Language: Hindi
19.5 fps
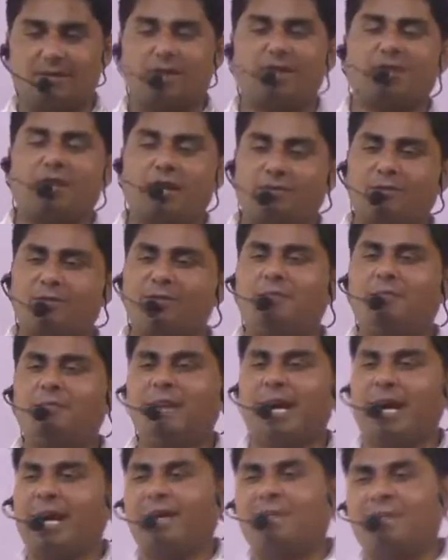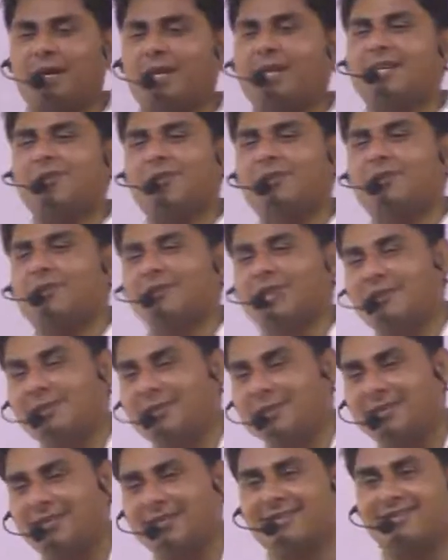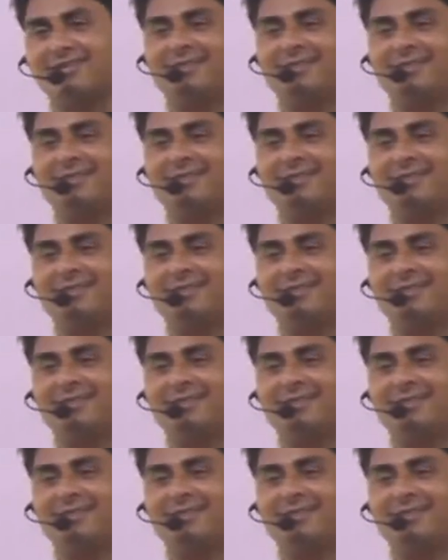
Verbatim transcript: तो यार वो जो बैकअप करना जरूरी होता है थोड़ा सा